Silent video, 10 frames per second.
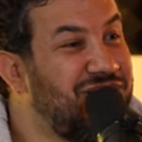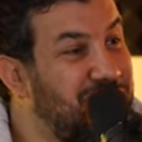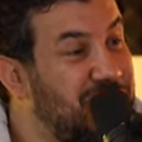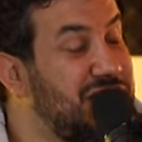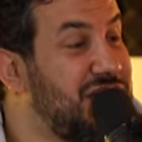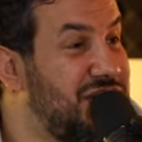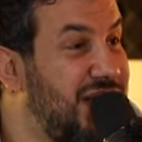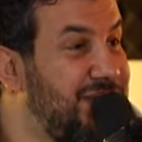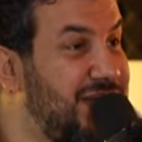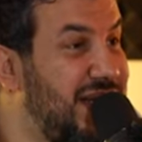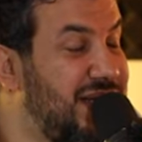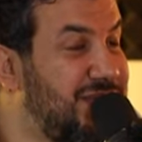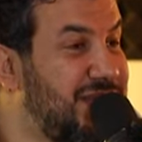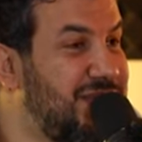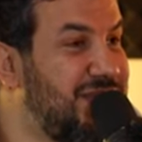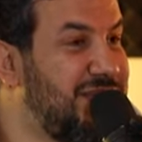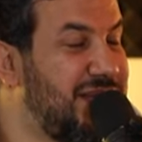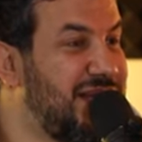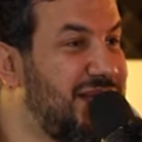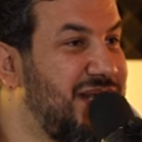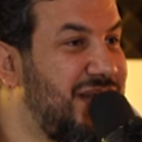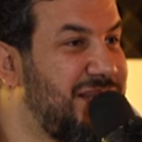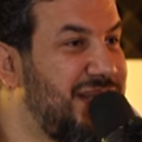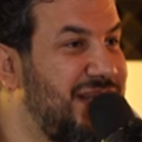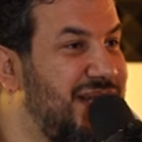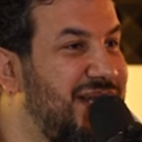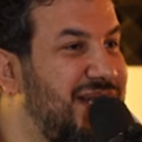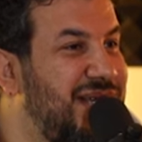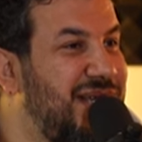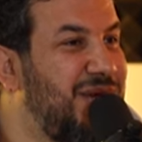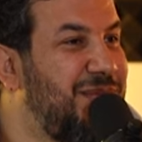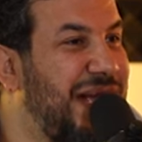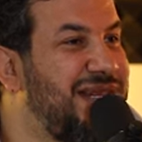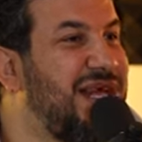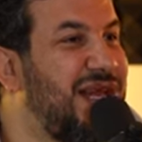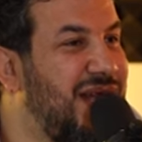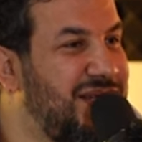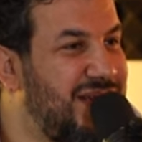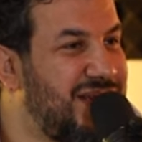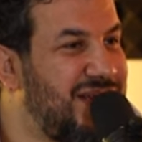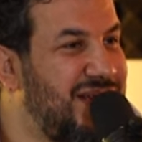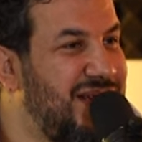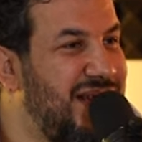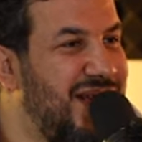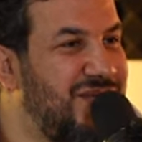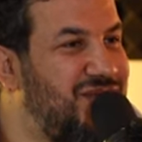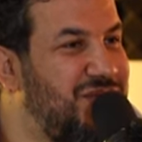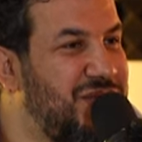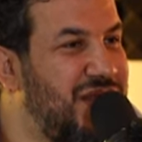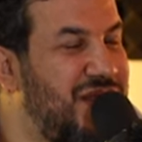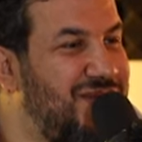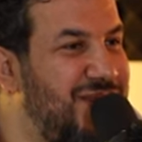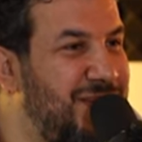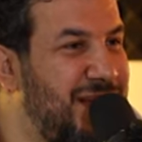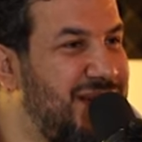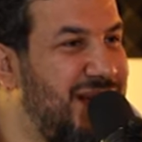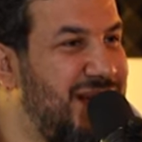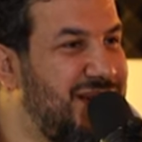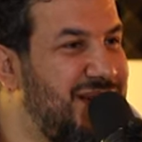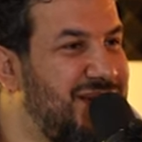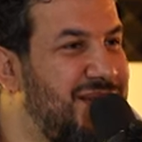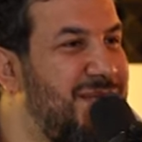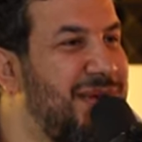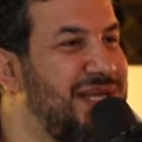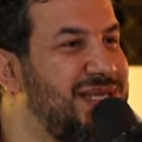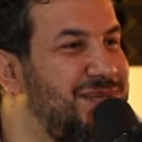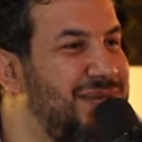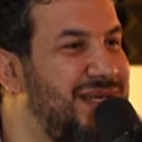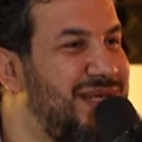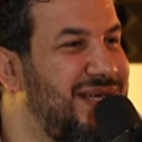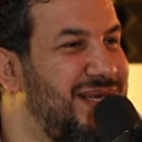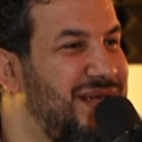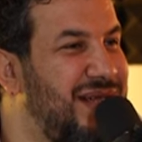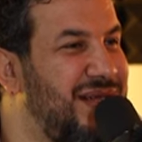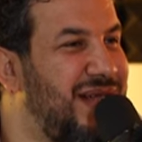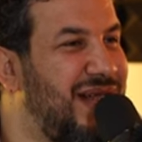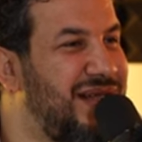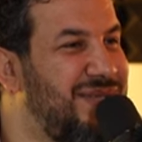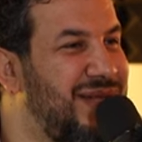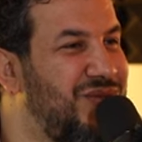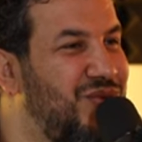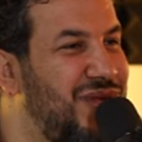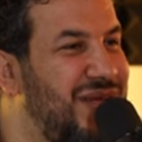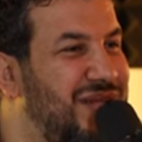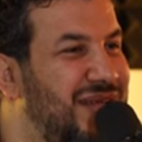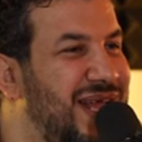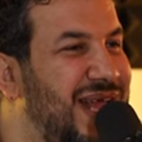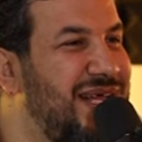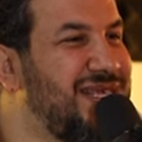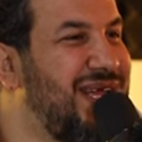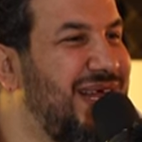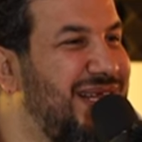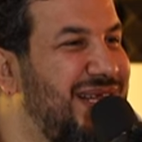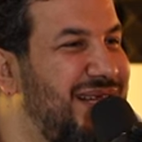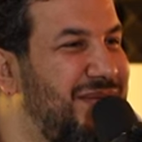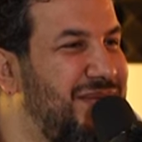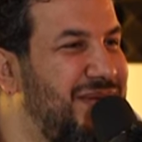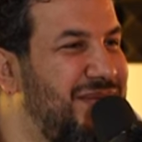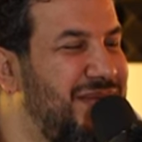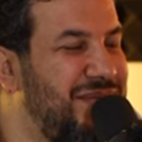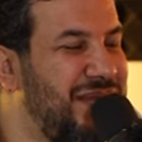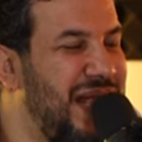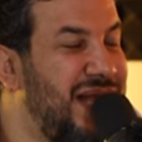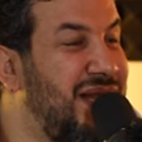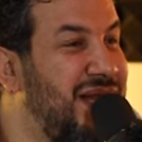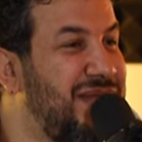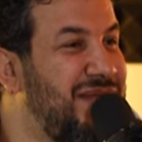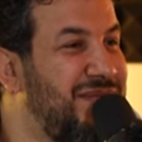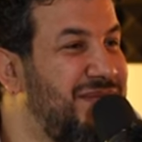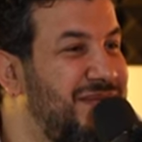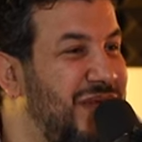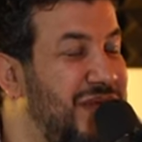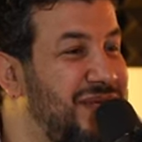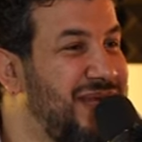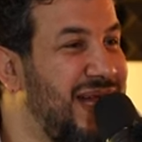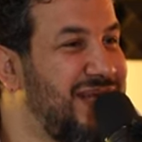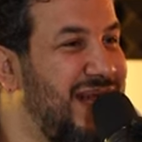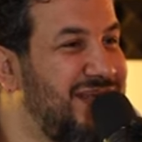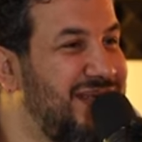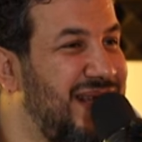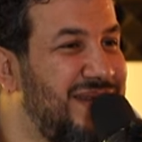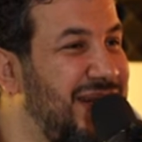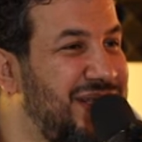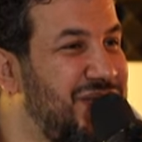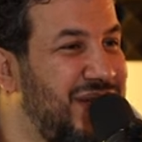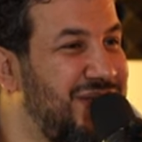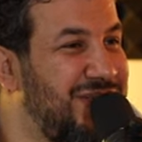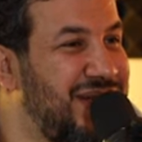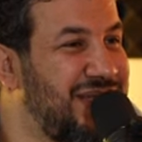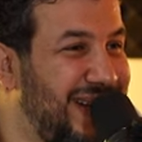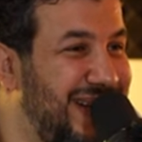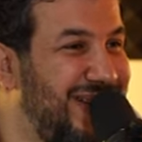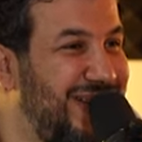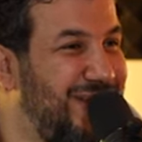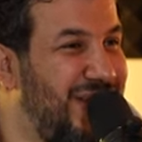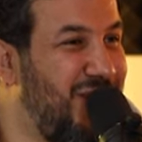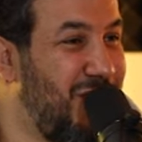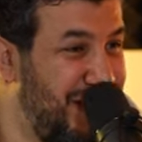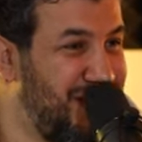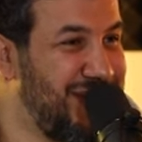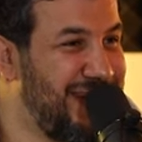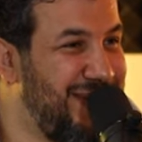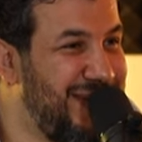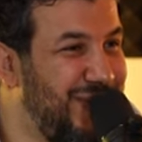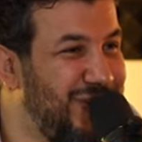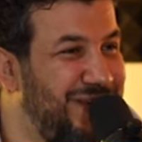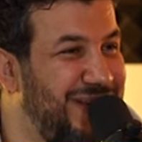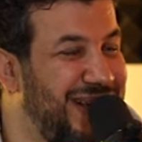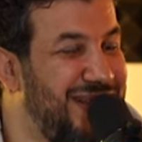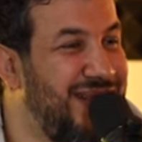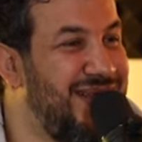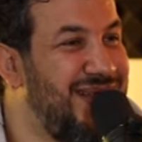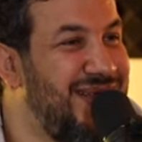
انا في المناطق الشعبيه انا في منطقه شعبيه بعيد عن الحضر او في منطقه ريفيه بعيده عن الحضر دايما بحس بقله آه، الخدمات وقله آه، هذا يعني بيقلل جدا معيار السعاده عندي انا ما عنديش خدمات زي الكومباوند زي ما انت قلت قبل كده